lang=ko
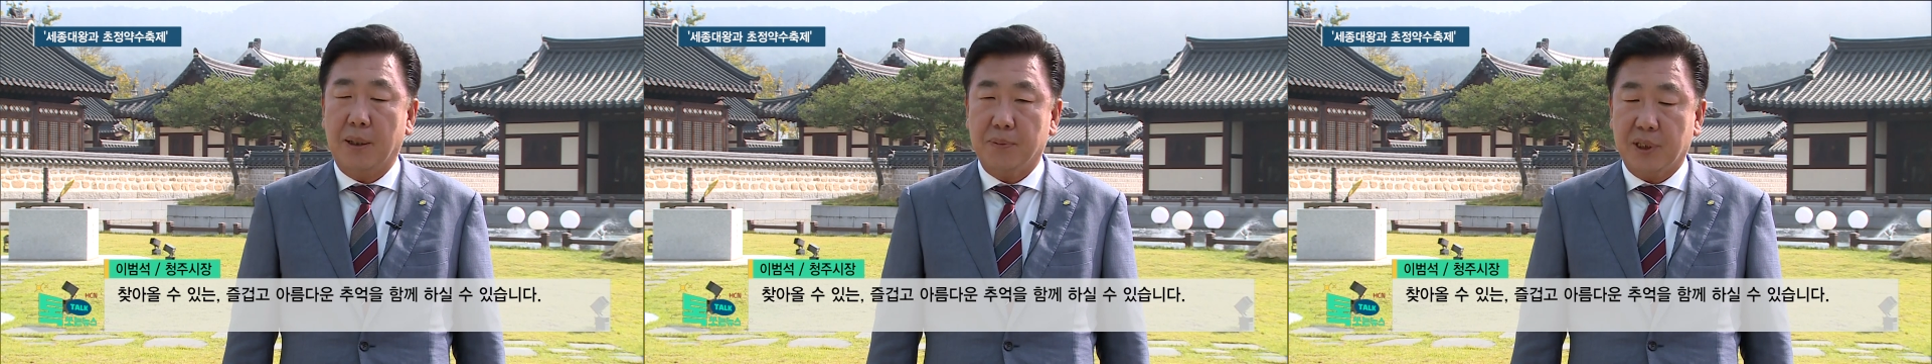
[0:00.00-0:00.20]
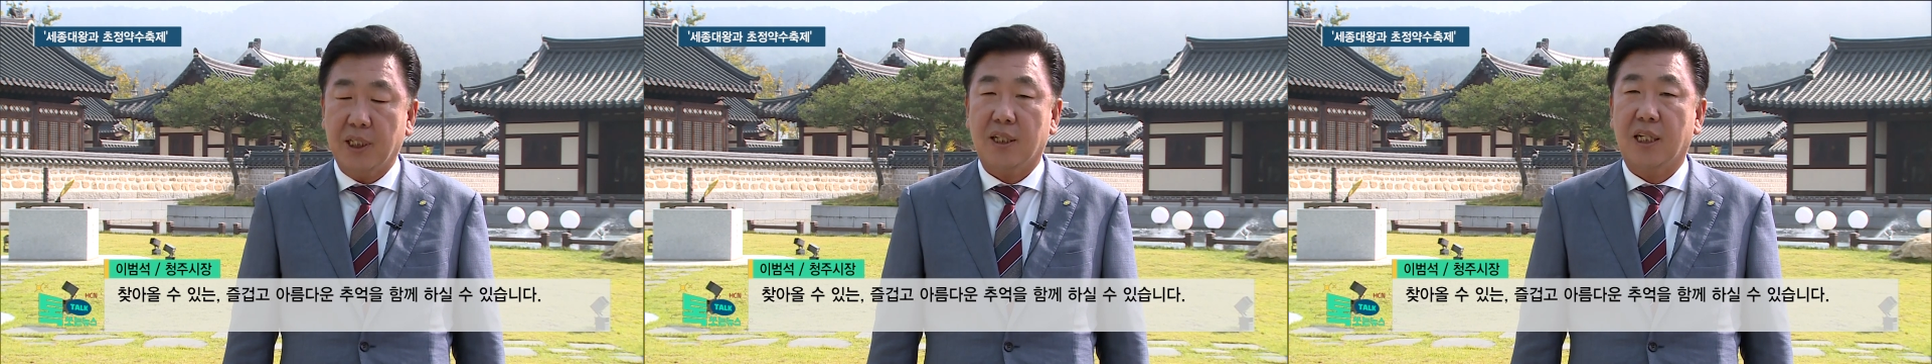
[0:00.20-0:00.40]

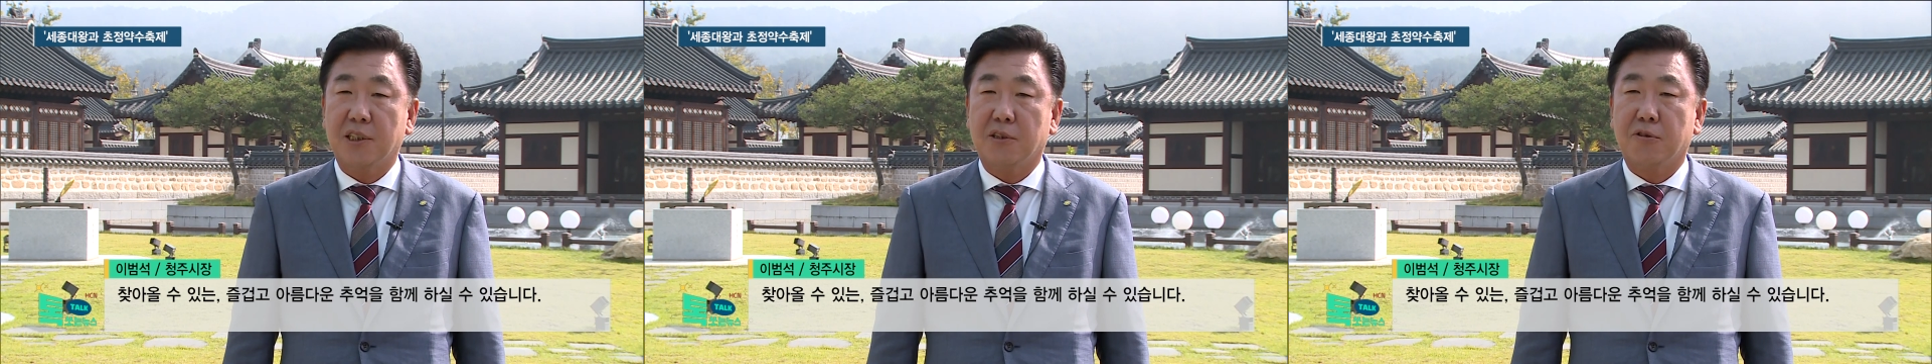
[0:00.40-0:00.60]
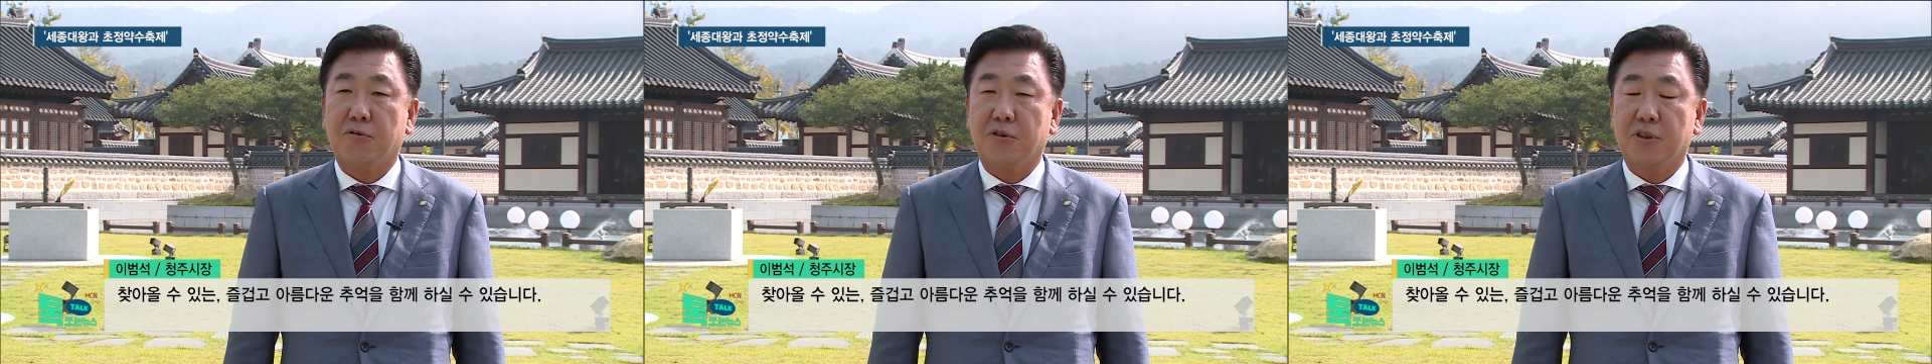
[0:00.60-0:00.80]
함께
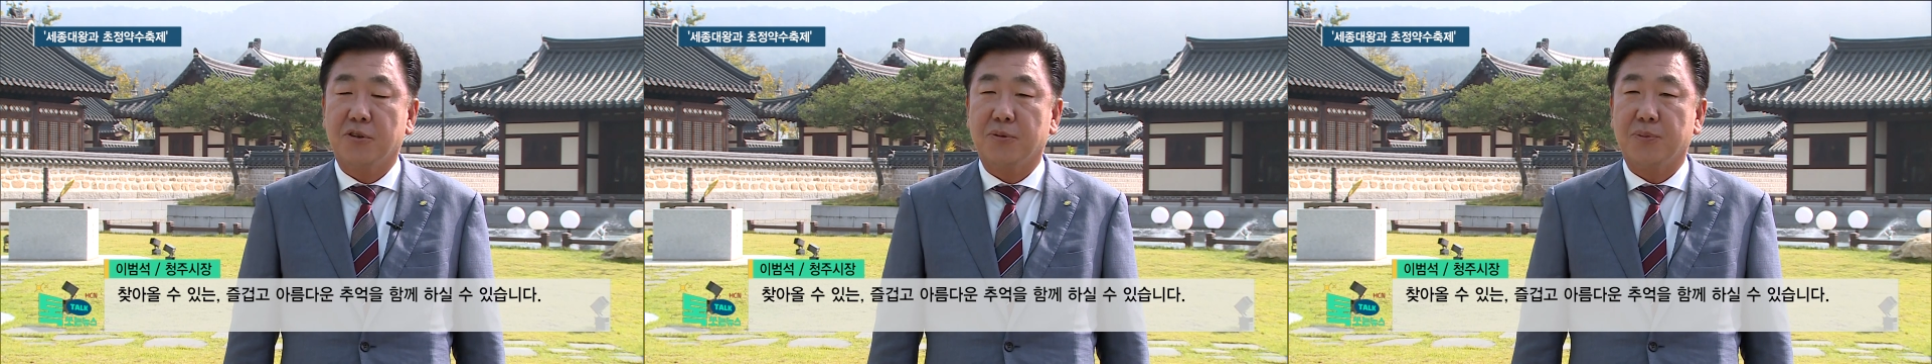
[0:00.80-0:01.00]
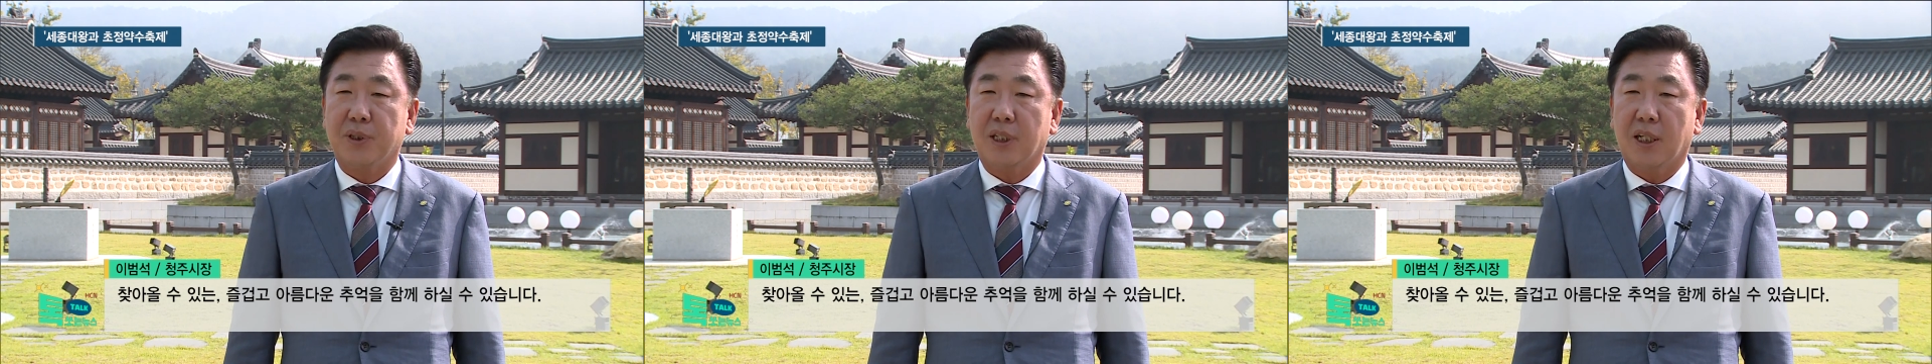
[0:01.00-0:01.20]
하실 수
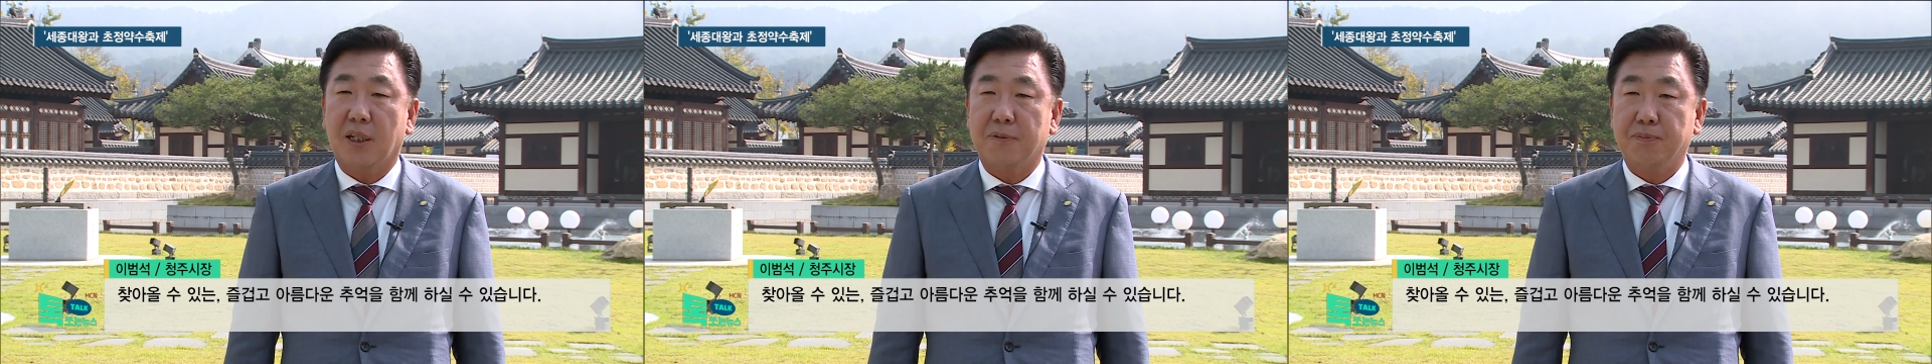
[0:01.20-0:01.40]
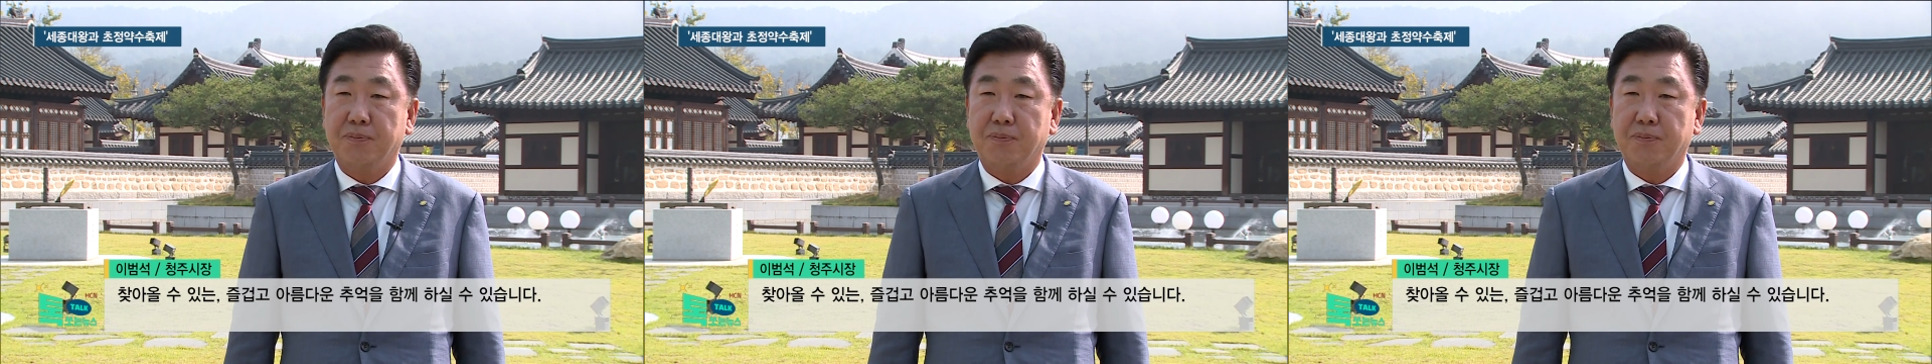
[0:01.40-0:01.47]
있습니다.